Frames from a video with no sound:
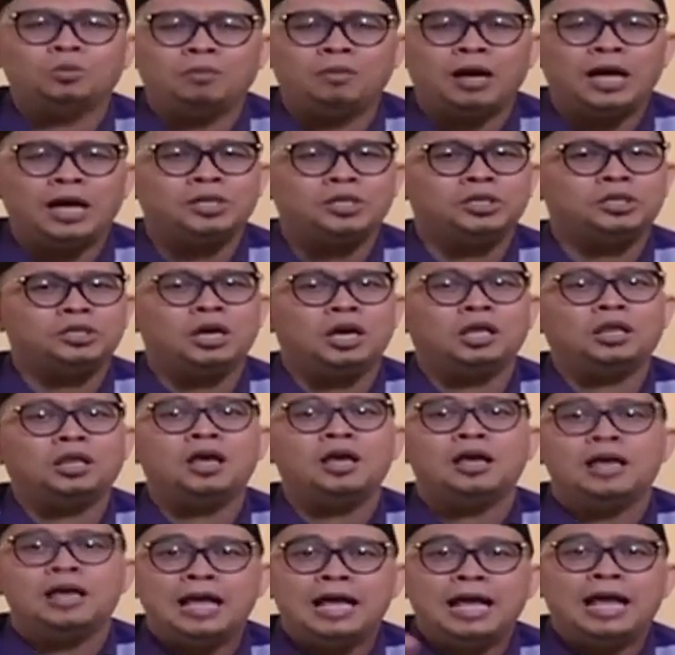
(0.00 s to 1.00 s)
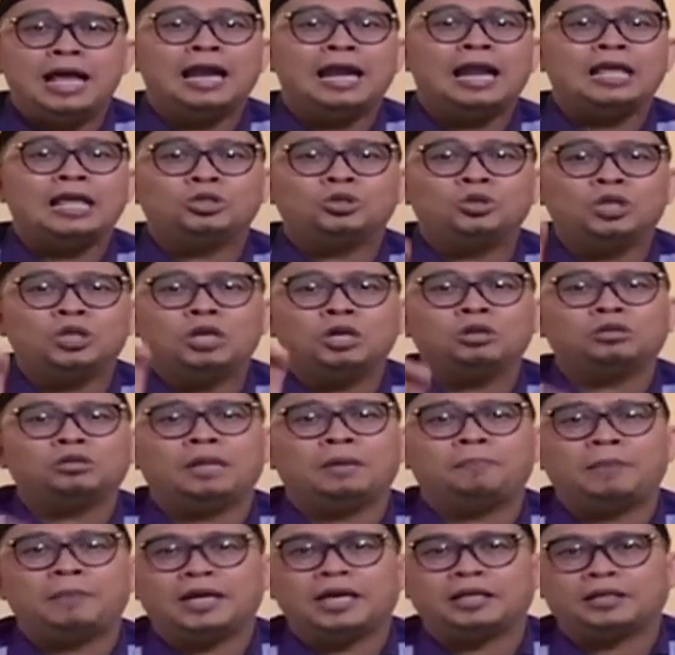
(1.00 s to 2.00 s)
masya Allah, langsung ikut
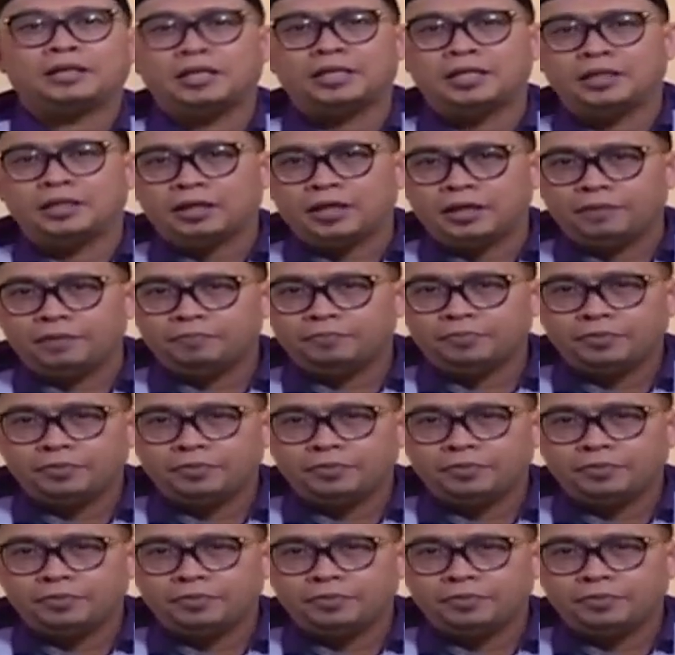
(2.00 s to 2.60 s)
apa kata kita.